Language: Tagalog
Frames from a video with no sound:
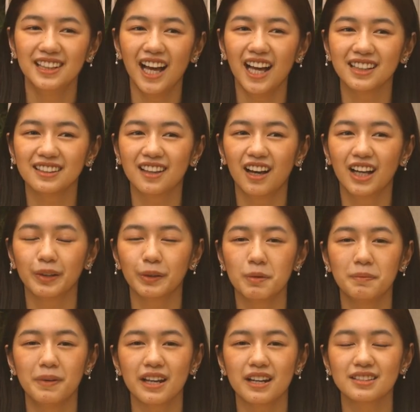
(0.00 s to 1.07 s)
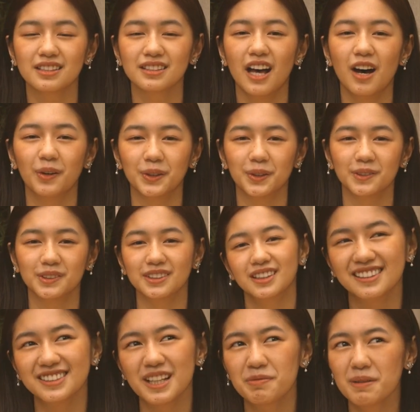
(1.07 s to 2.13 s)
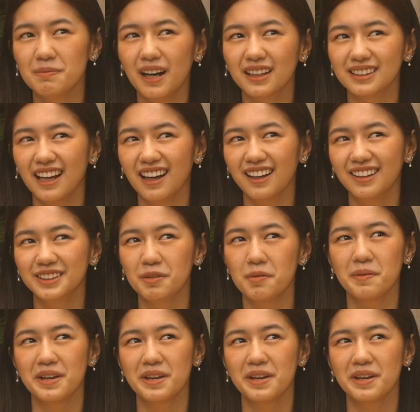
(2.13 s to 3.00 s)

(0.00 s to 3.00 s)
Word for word: lahat gagawin mo para sa taong yun. Siyempre bata ka, di mo